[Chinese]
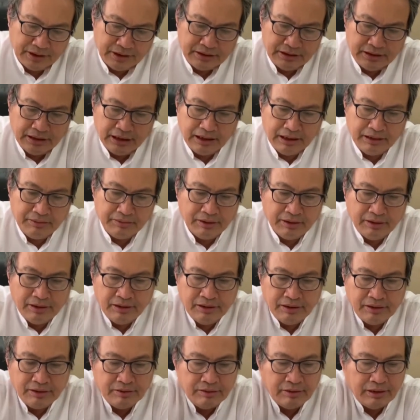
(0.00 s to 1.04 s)
吃的了呢，
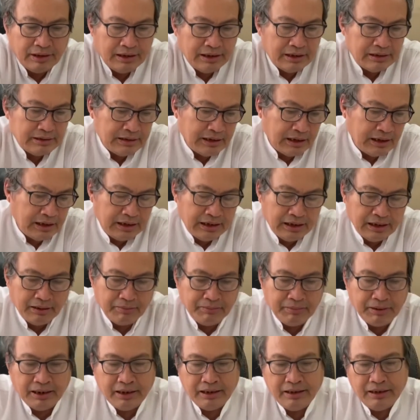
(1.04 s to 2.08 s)
都阿得吃的呀，
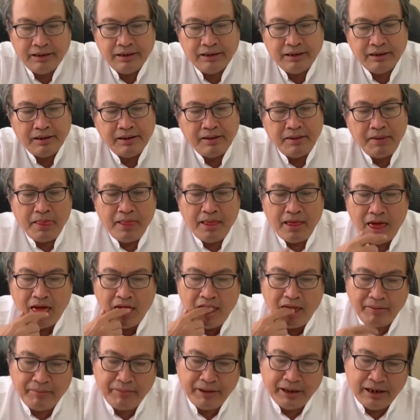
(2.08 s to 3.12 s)
把的，
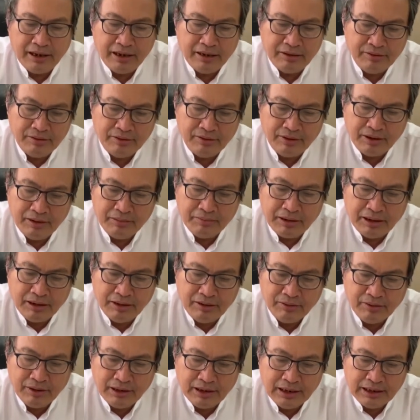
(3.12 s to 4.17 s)
原来都专门
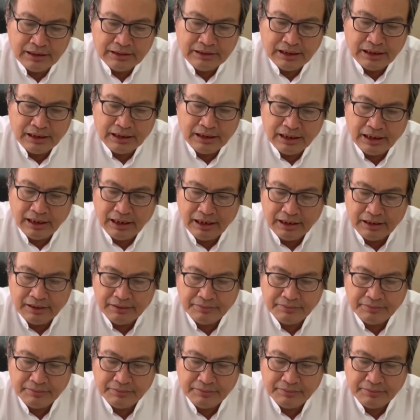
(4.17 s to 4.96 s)
都阿得吃的呀，